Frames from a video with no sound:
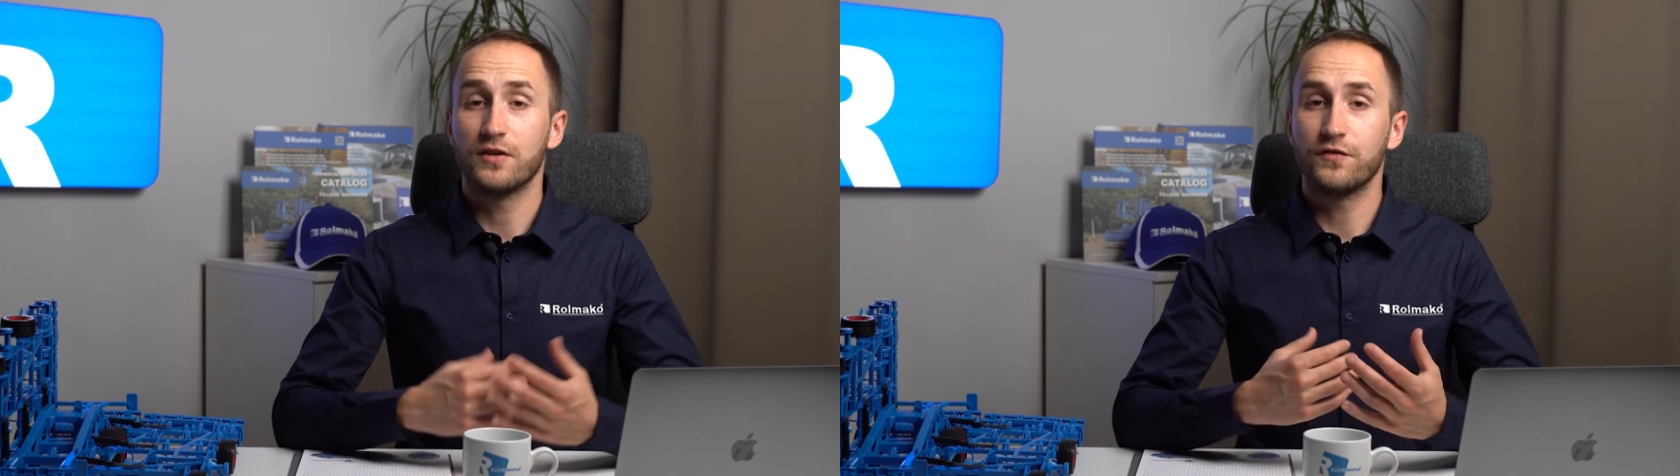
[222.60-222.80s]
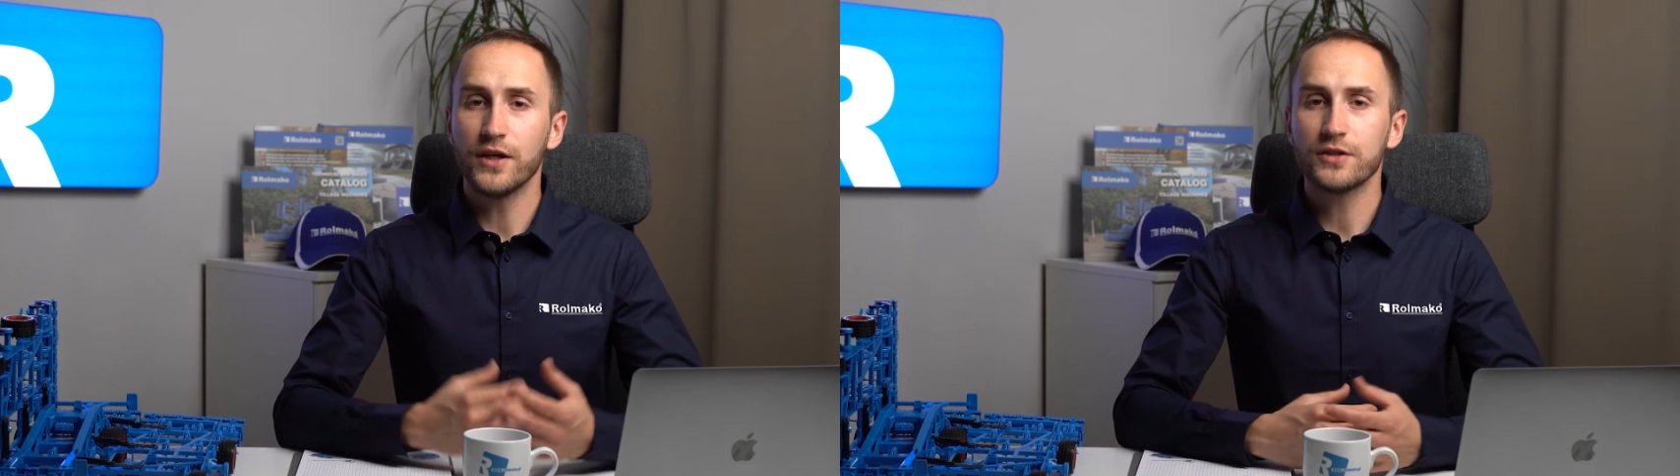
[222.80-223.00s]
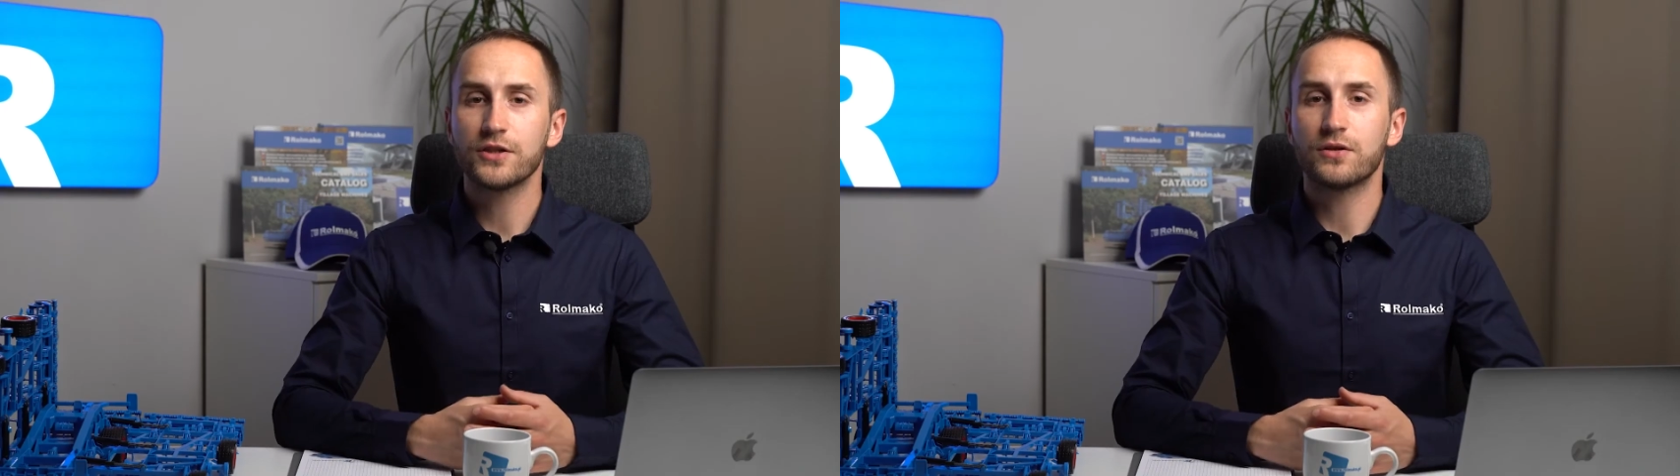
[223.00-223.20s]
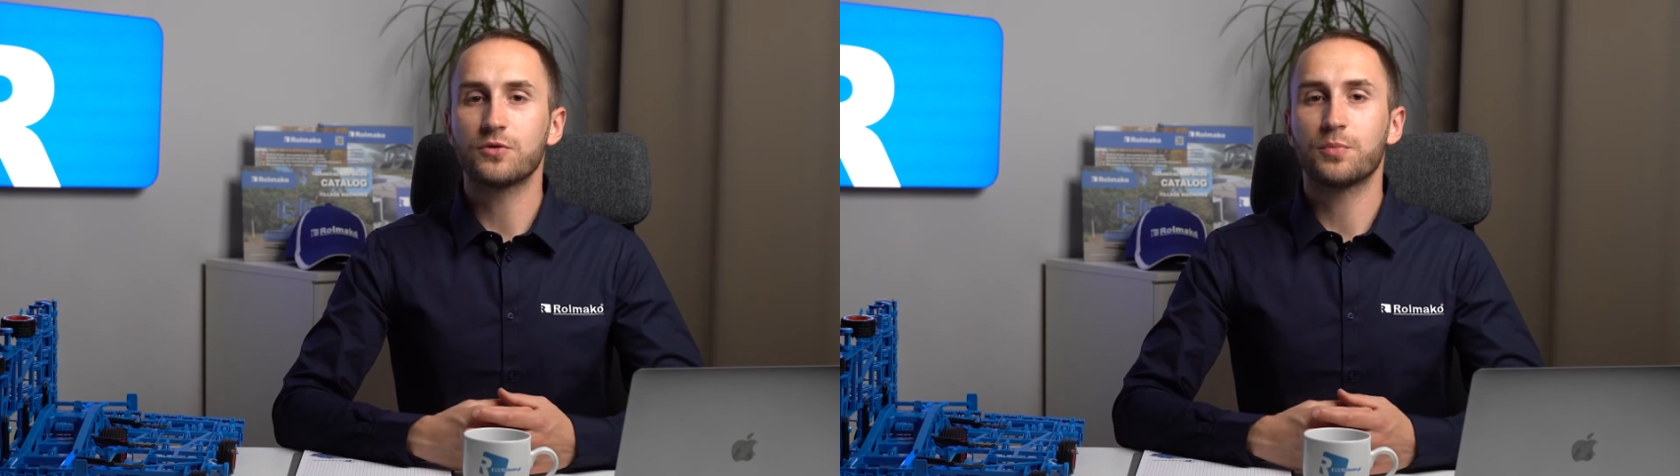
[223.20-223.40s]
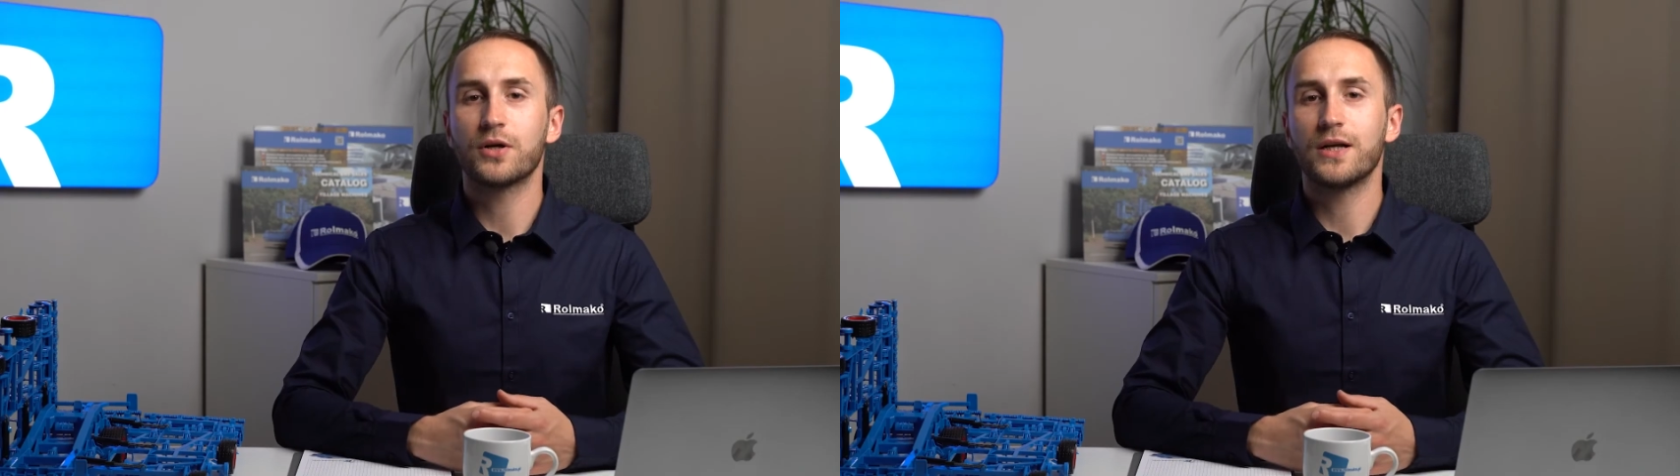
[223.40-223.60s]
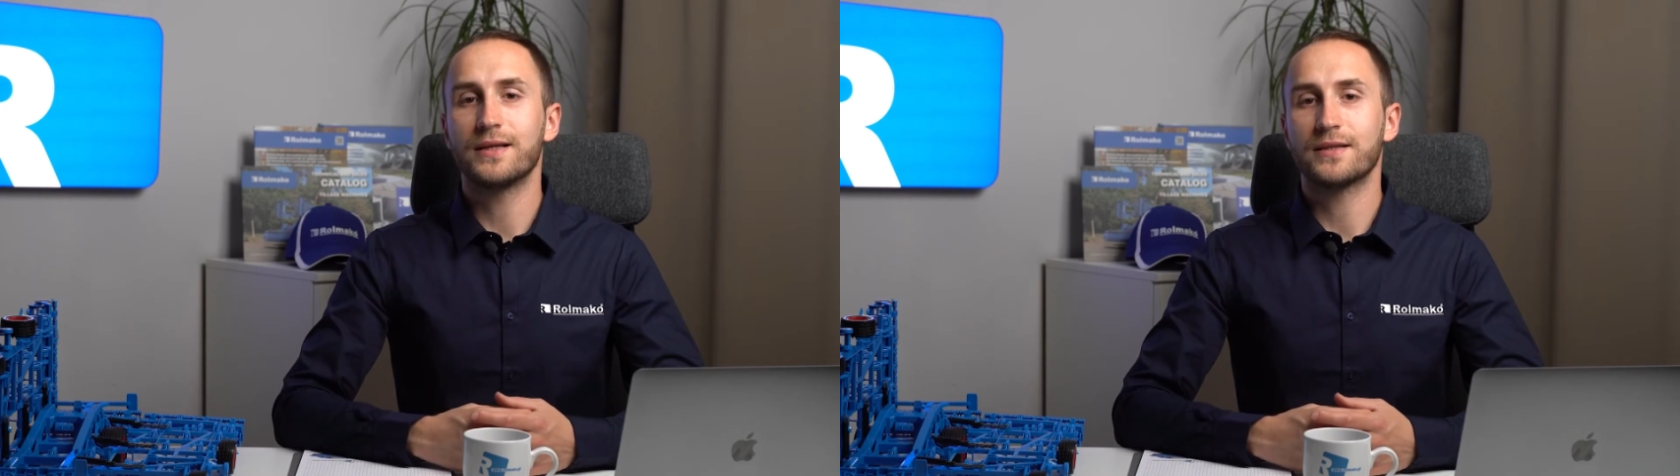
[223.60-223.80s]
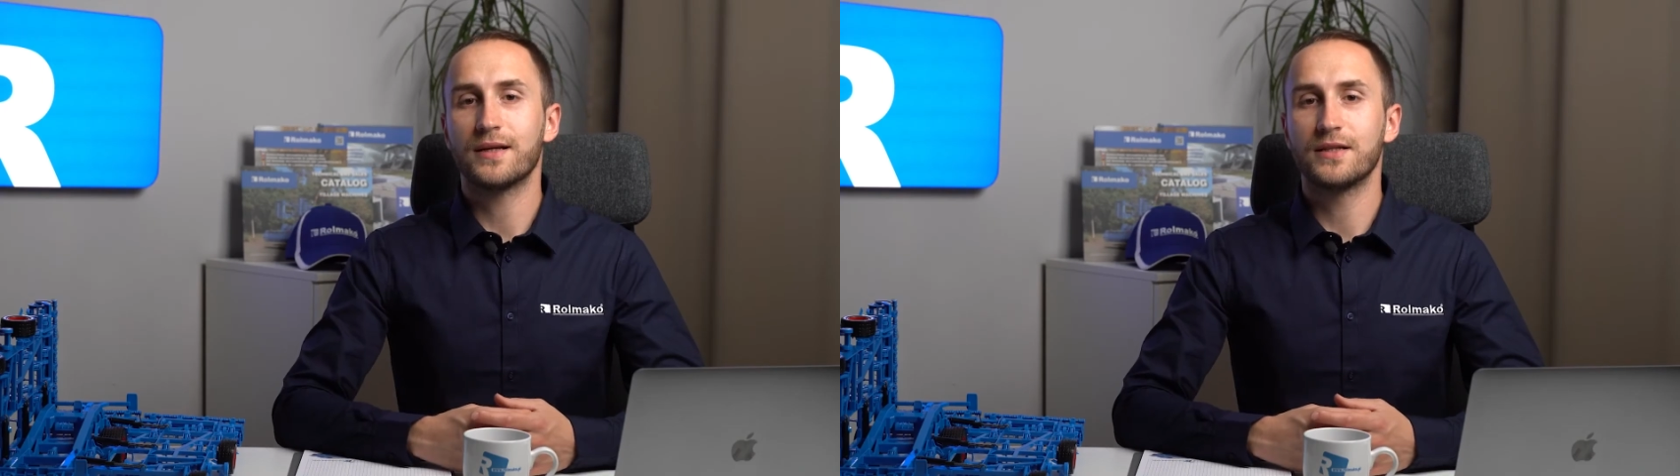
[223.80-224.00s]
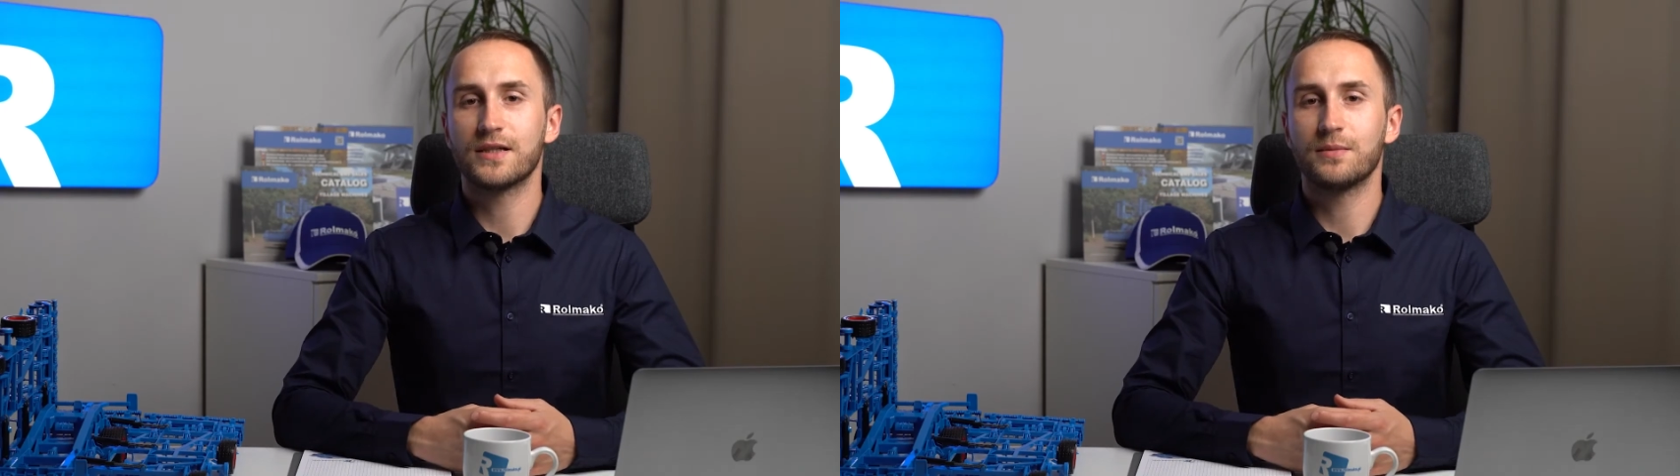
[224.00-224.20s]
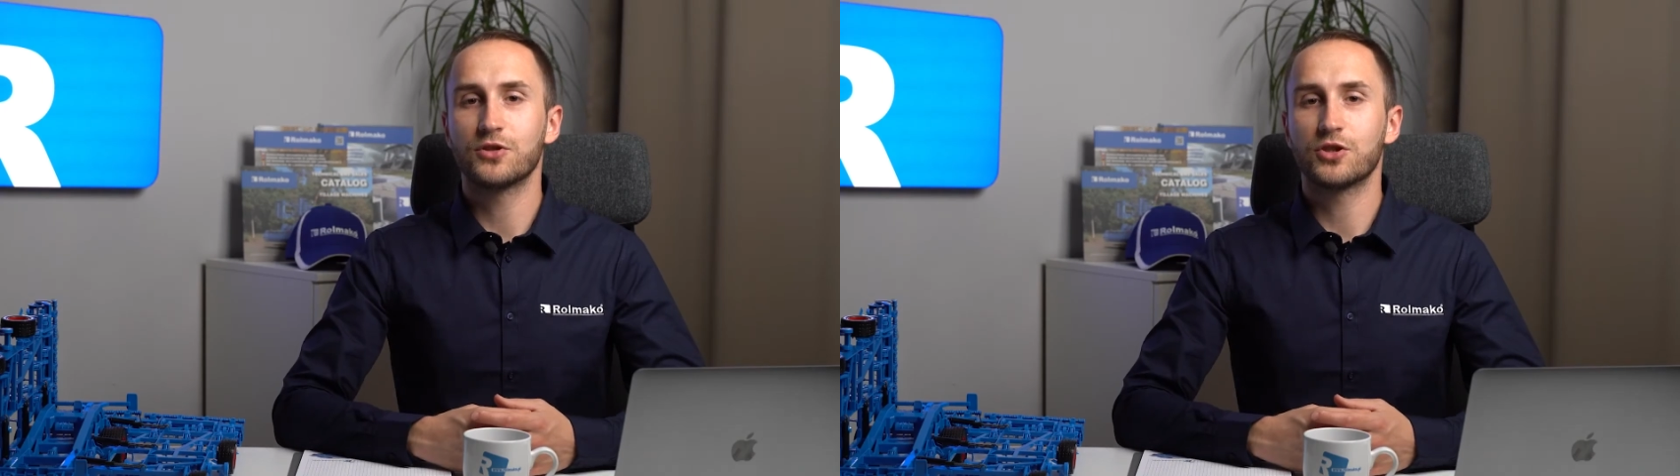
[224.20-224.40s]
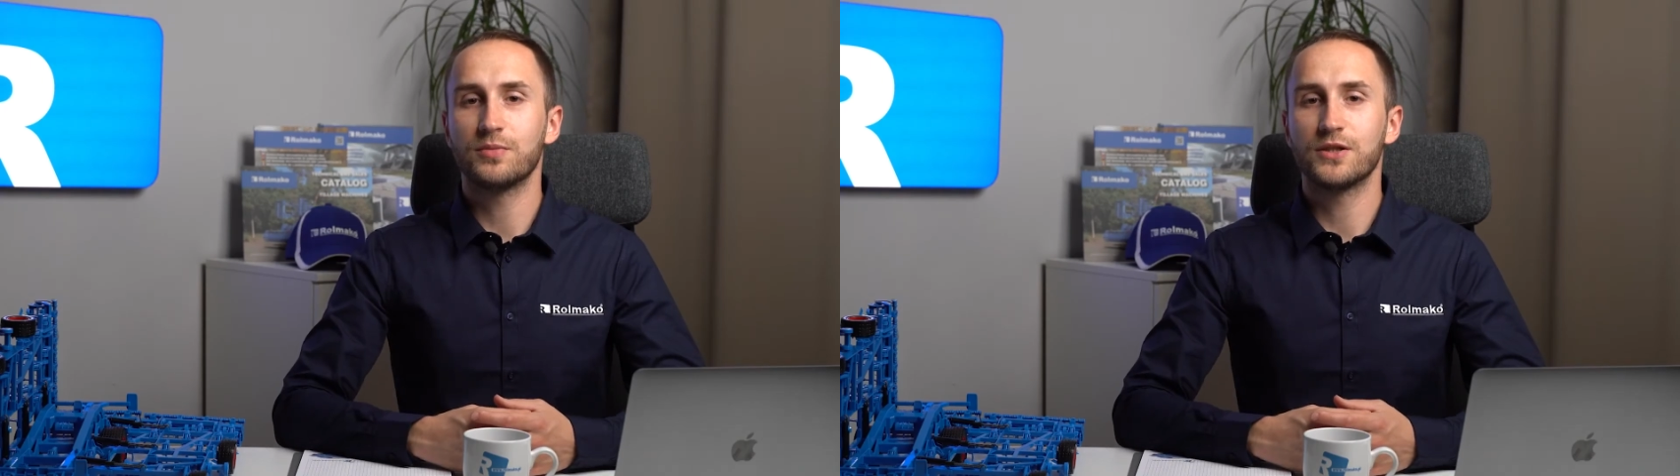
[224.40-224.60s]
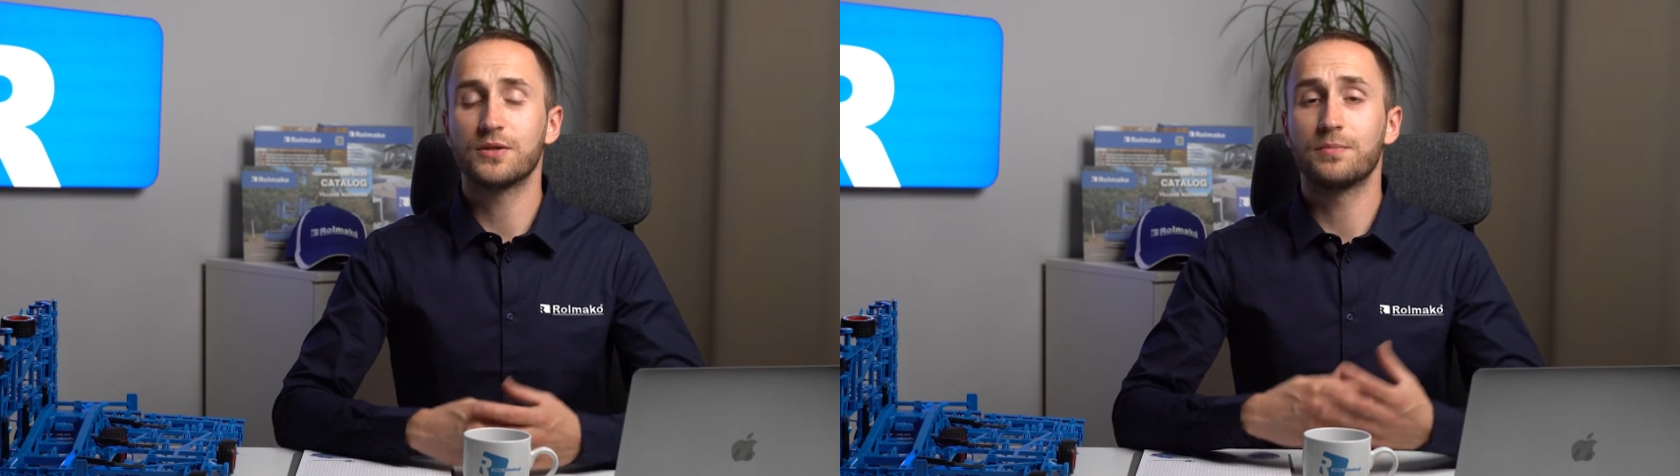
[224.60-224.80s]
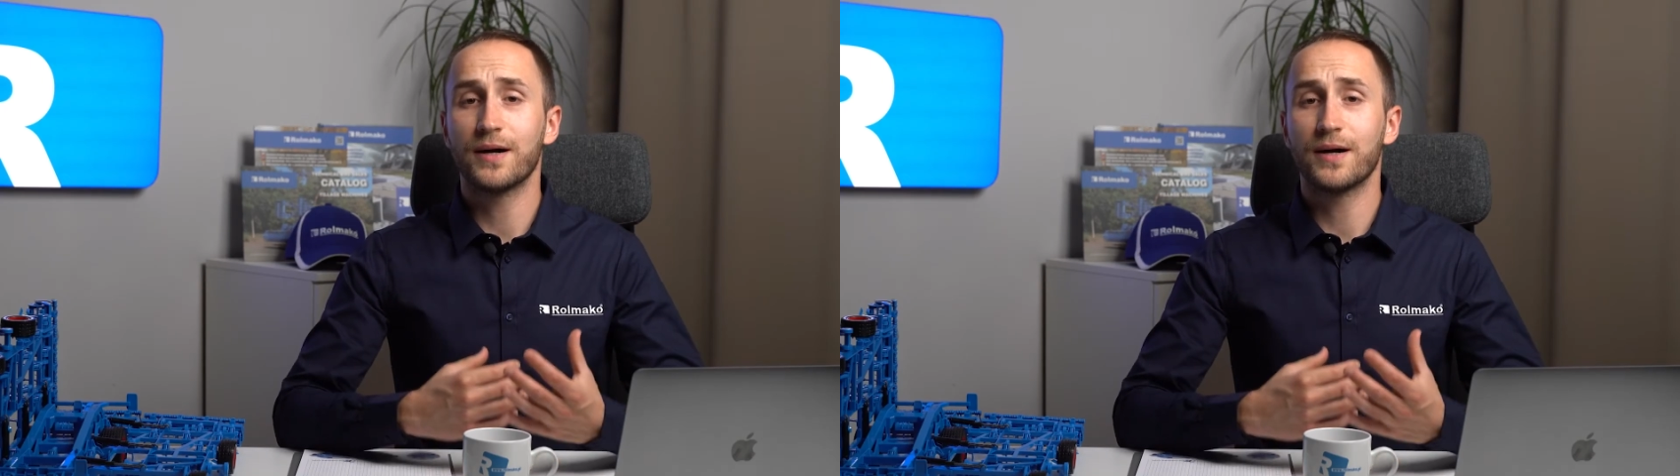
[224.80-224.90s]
Większy kąt pochylenia talerza może być